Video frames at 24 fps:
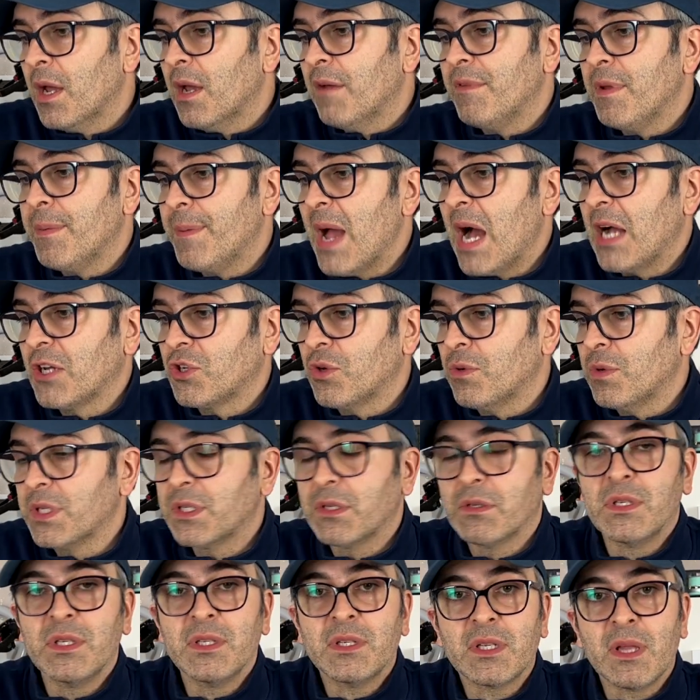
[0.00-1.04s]
Vi piace
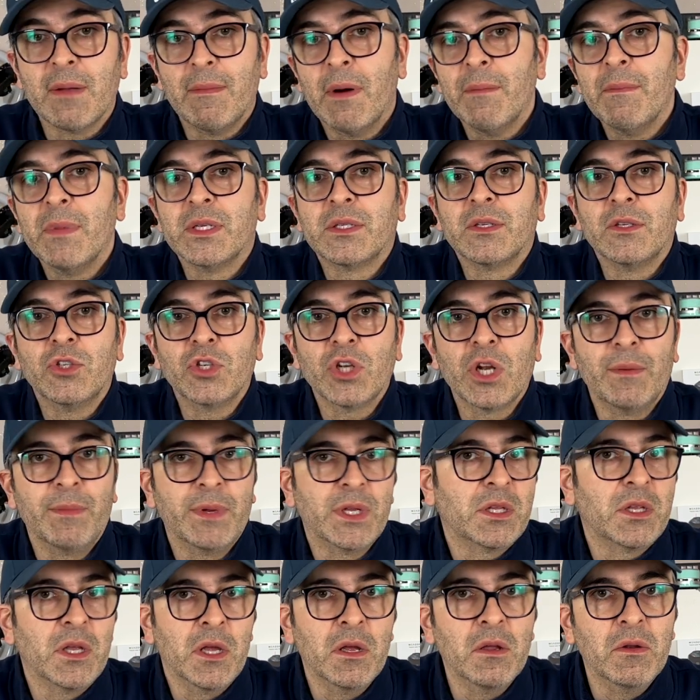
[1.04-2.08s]
questo sistema? A me
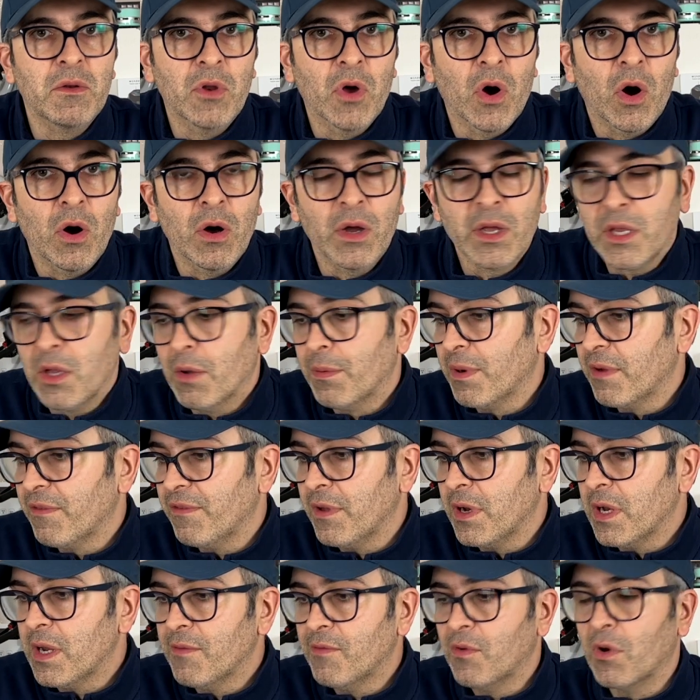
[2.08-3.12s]
sinceramente no. Io
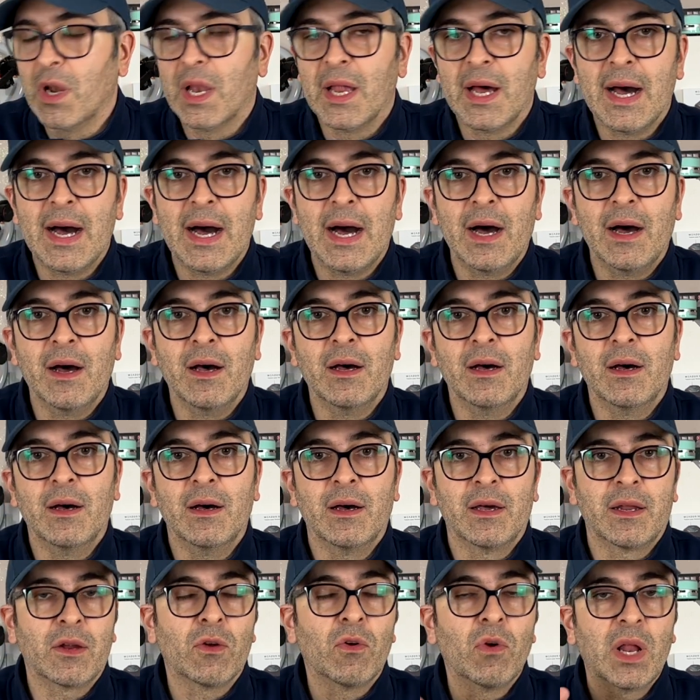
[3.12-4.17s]
preferivo la
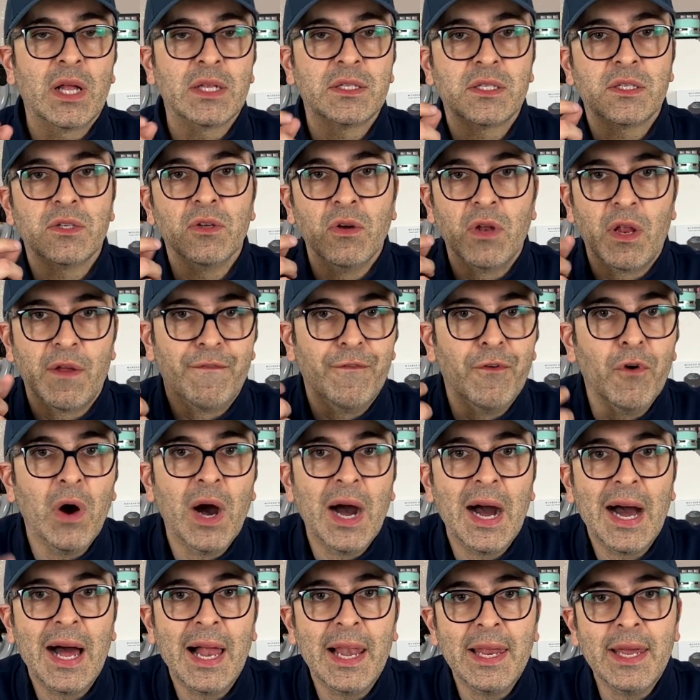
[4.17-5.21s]
uh, regolazione
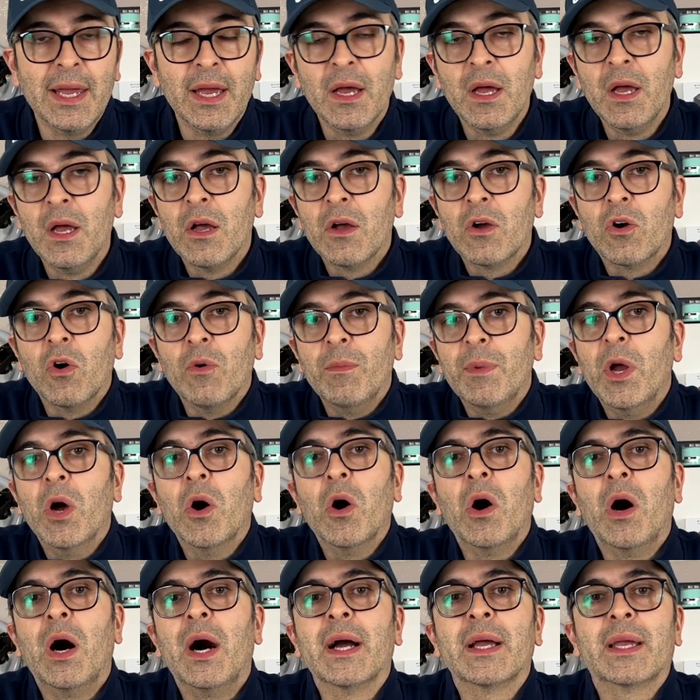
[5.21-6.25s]
focale come
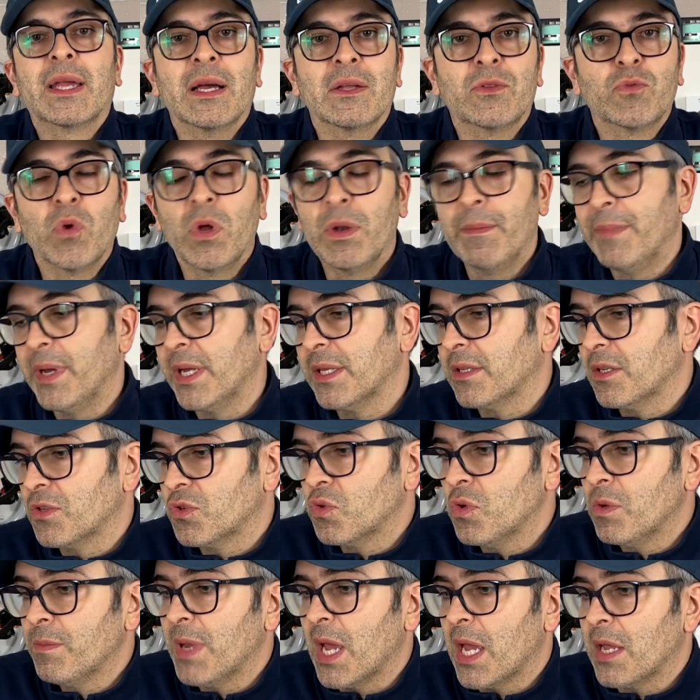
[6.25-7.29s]
ho anche attualmente
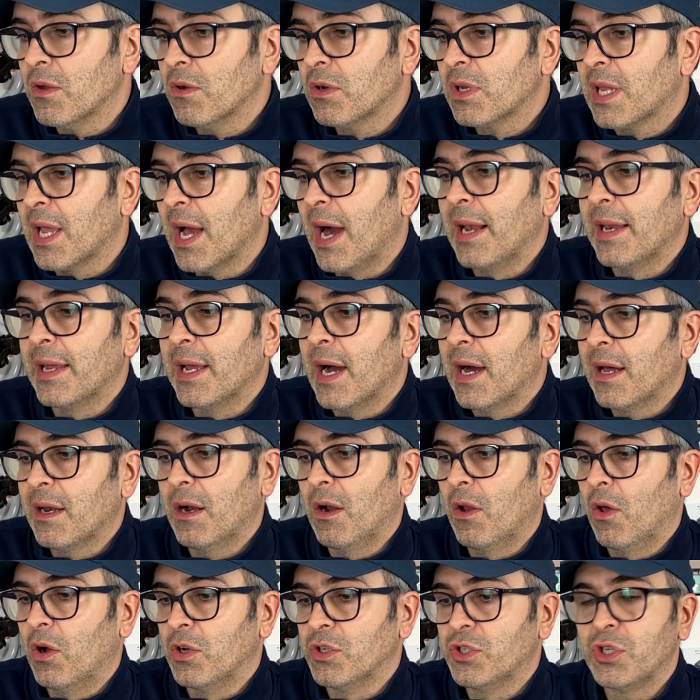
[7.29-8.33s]
sui miei occhiali
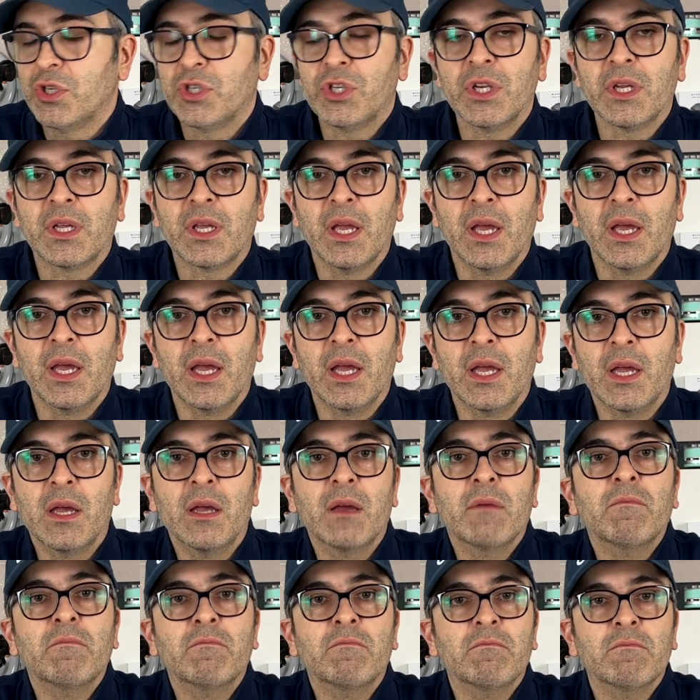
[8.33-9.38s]
analogici
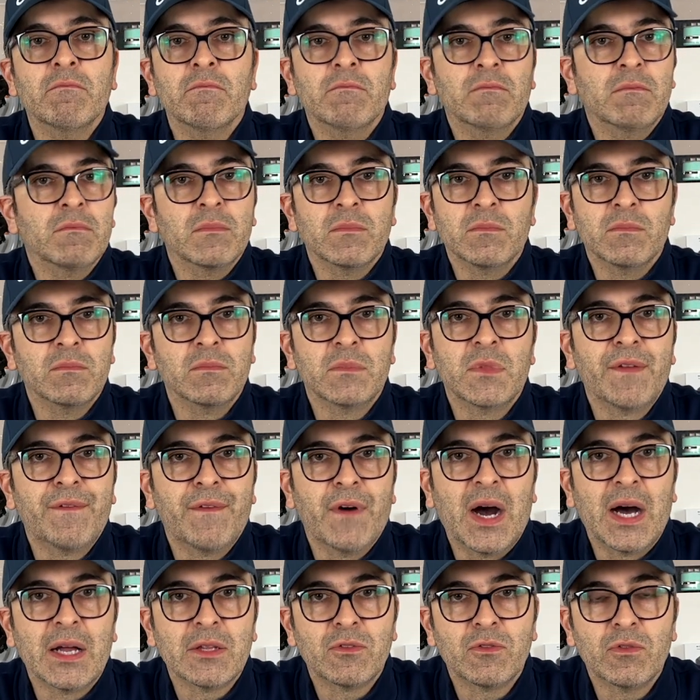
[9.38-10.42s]
che mh, mm, di
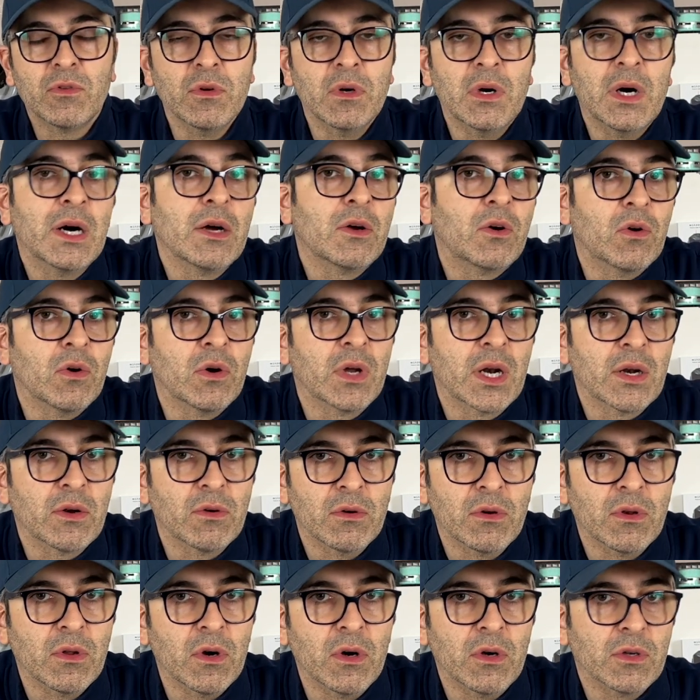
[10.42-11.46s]
fatto ancora
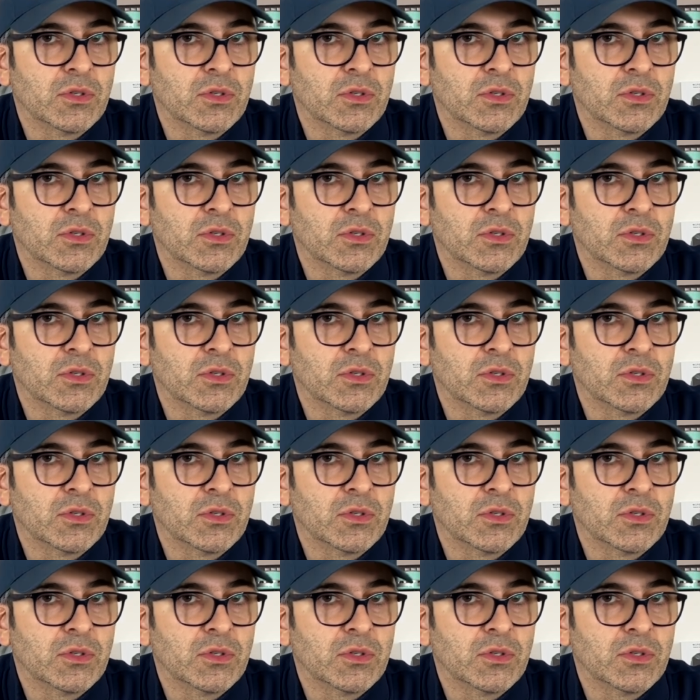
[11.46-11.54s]
non ho